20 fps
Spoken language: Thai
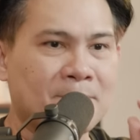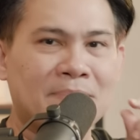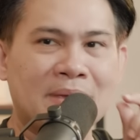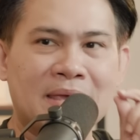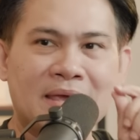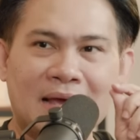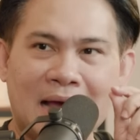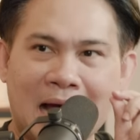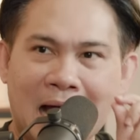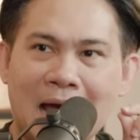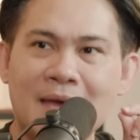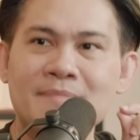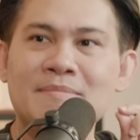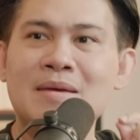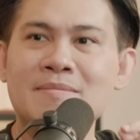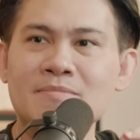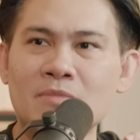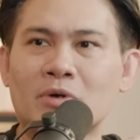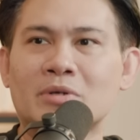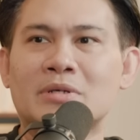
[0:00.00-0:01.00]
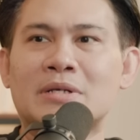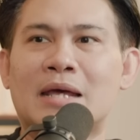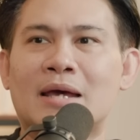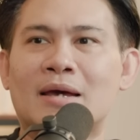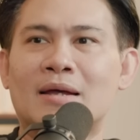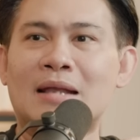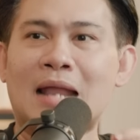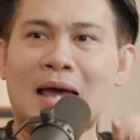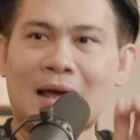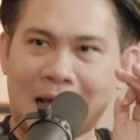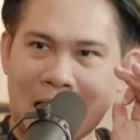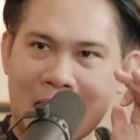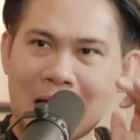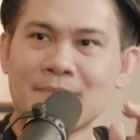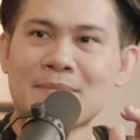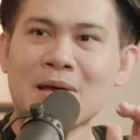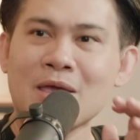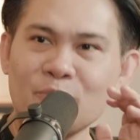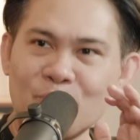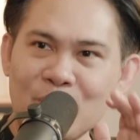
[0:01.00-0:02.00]
มปีขายไม่หมดเนี่ยราคา
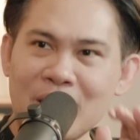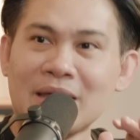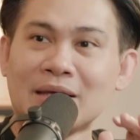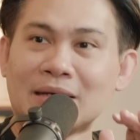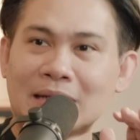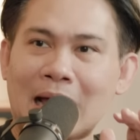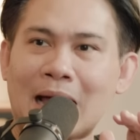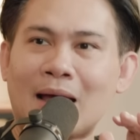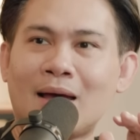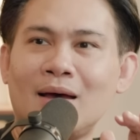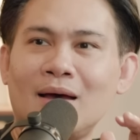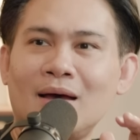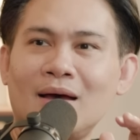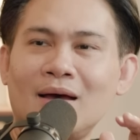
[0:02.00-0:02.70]
ไม่วิ่งนะ